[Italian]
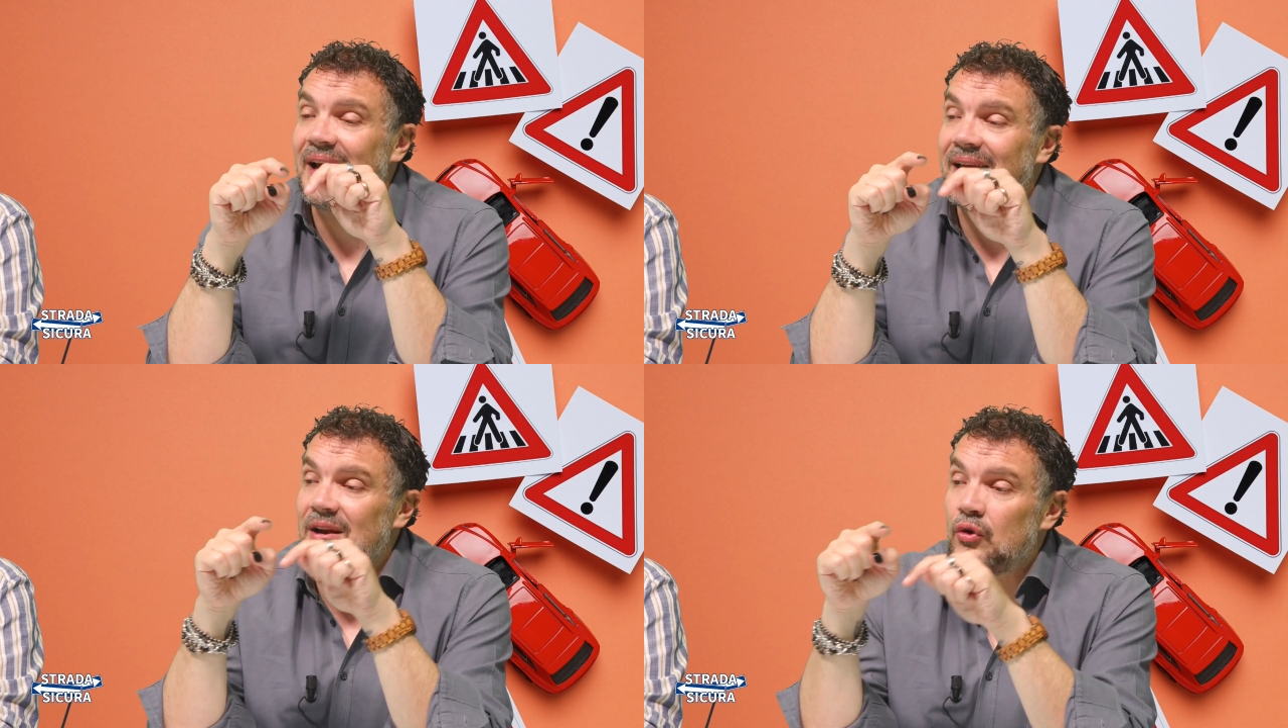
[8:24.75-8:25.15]

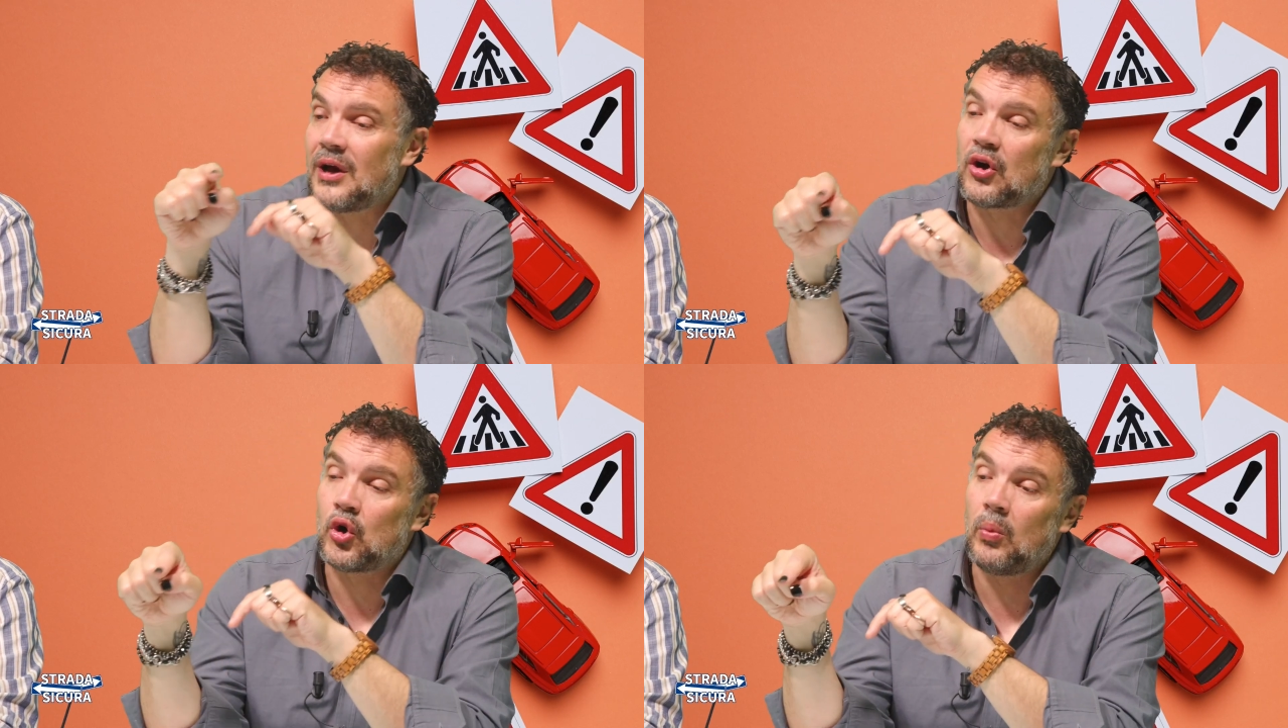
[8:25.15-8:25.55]
che non ha
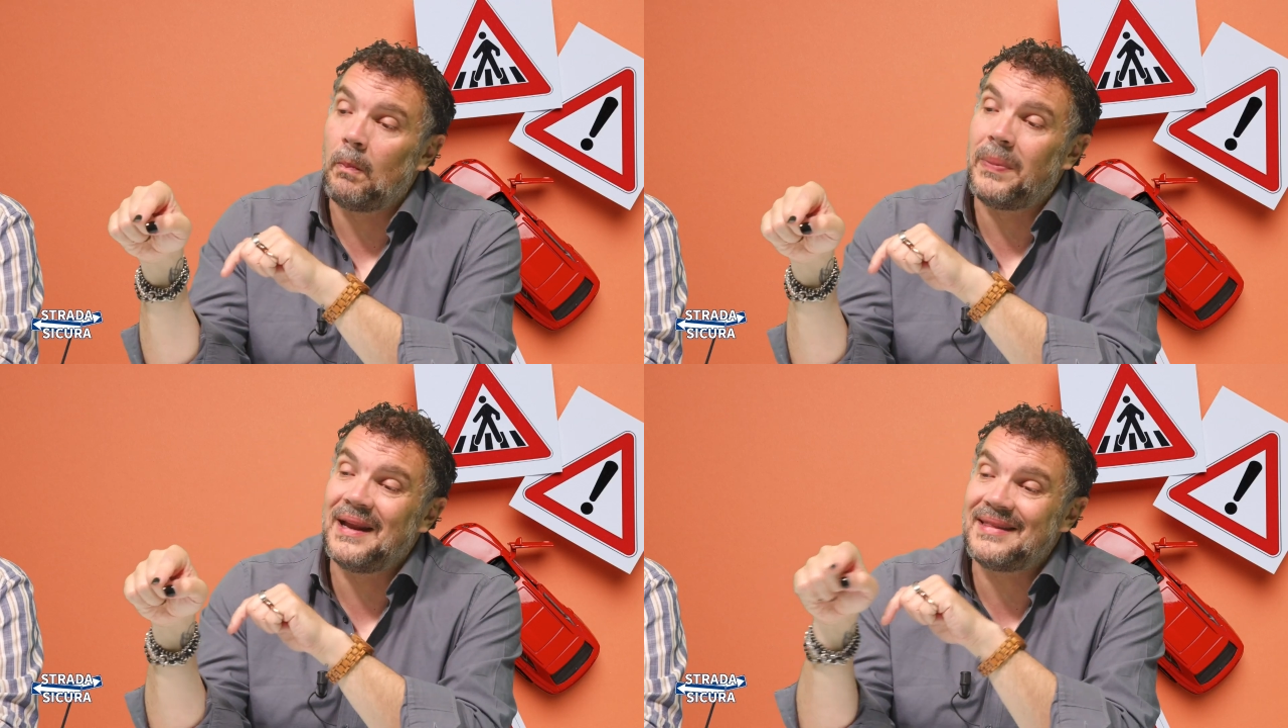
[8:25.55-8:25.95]

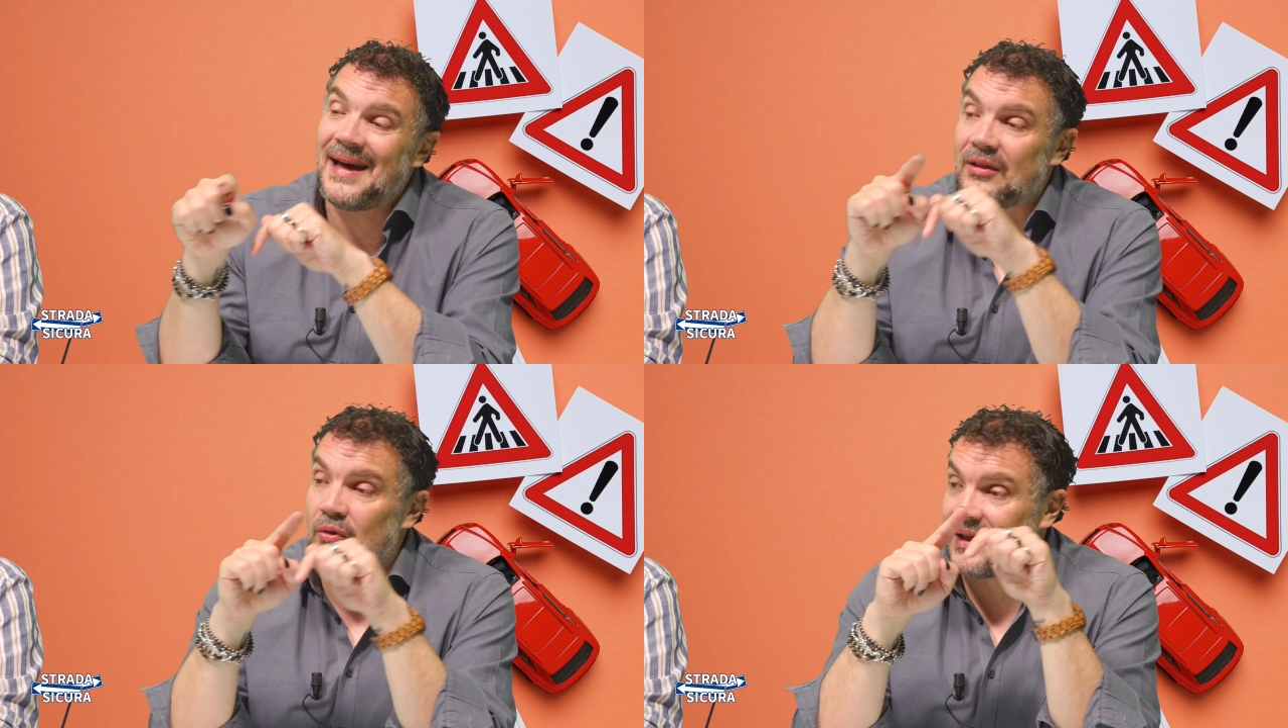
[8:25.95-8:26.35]

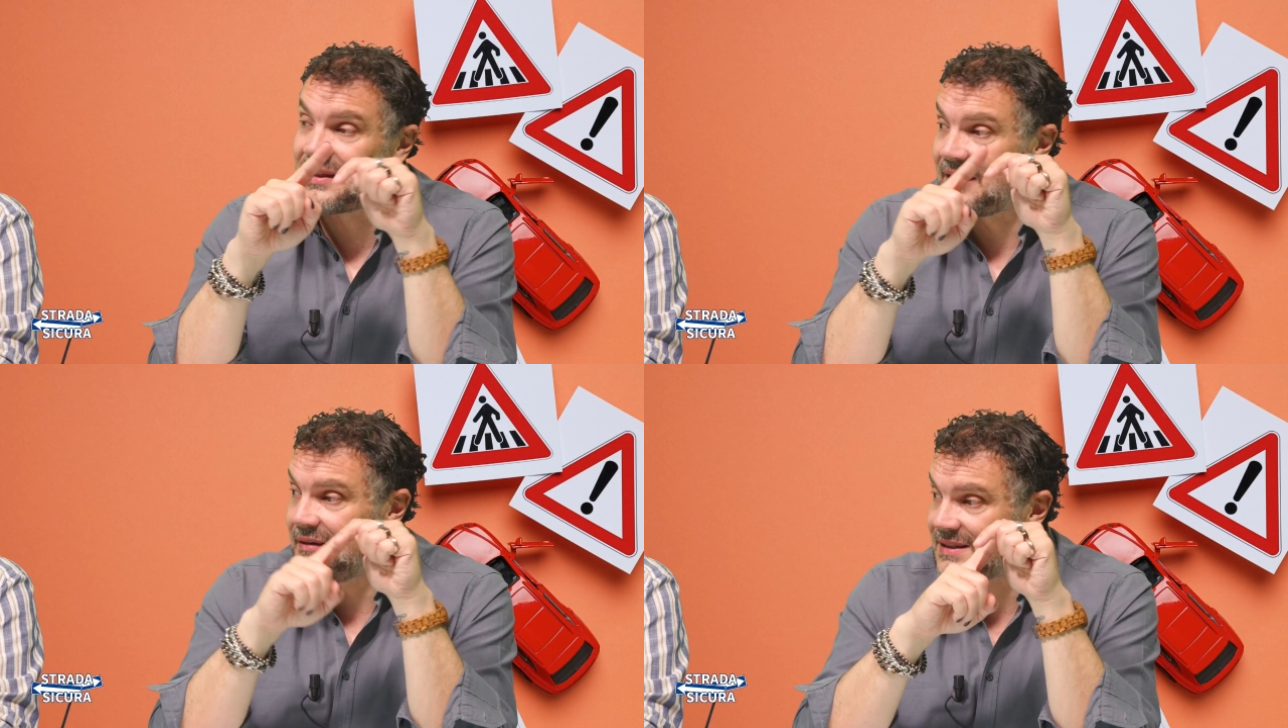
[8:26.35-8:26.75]
completato
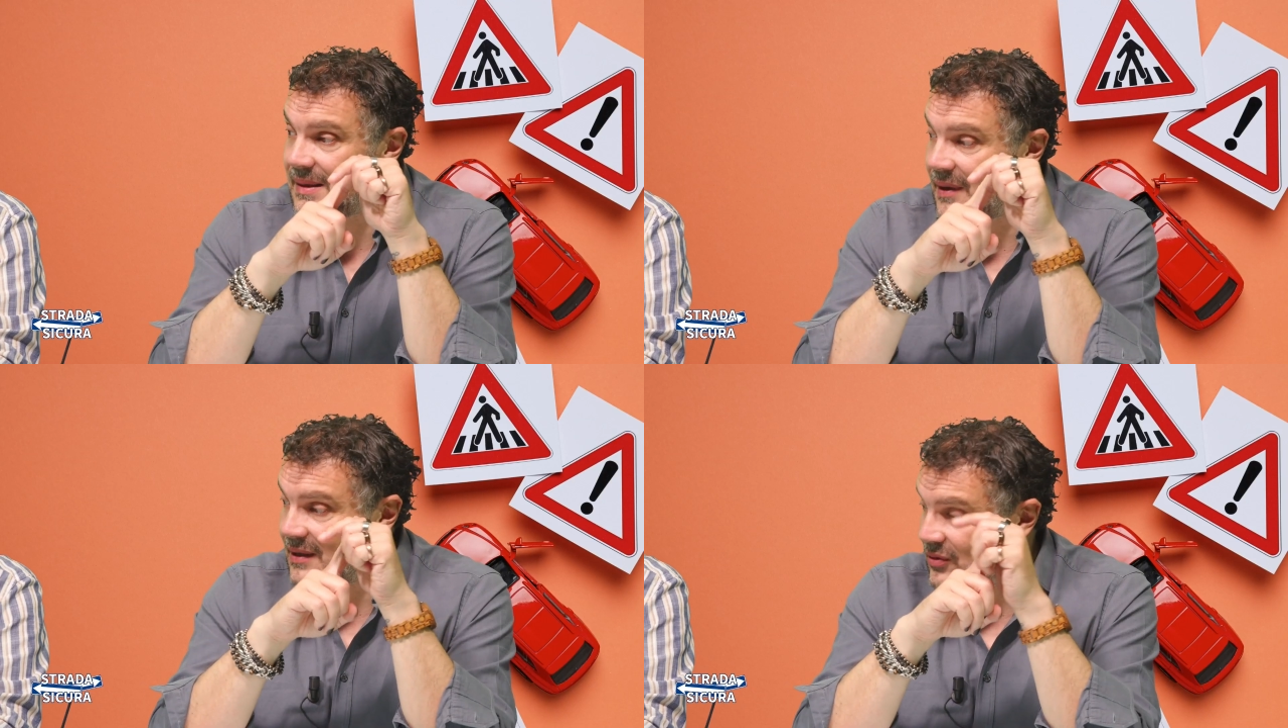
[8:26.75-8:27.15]
l'attraversamento.